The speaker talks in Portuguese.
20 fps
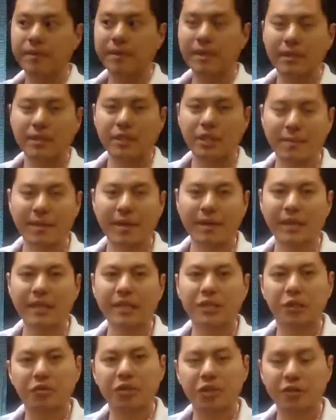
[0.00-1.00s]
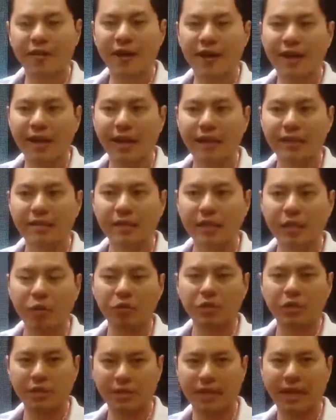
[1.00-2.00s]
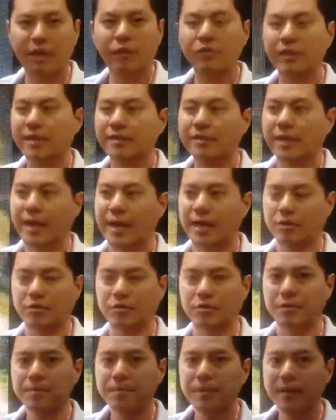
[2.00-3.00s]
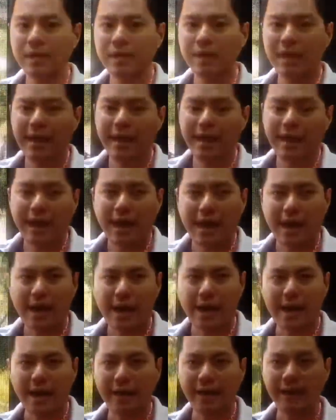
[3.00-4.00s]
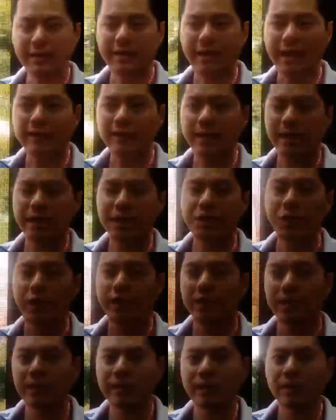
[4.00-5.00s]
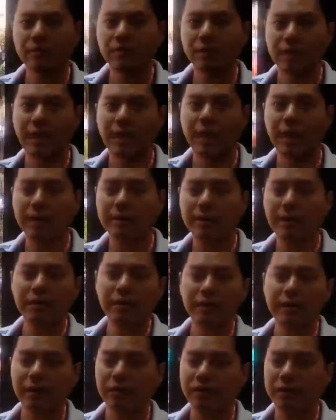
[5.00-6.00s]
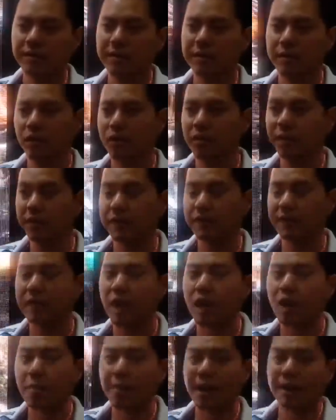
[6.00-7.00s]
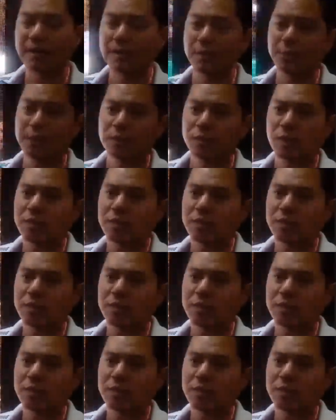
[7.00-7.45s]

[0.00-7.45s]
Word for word: chamada região de Valência, que é onde tem o deserto. É, essa, essa, região ainda não tá, não está no servidor oficial, mas as pessoas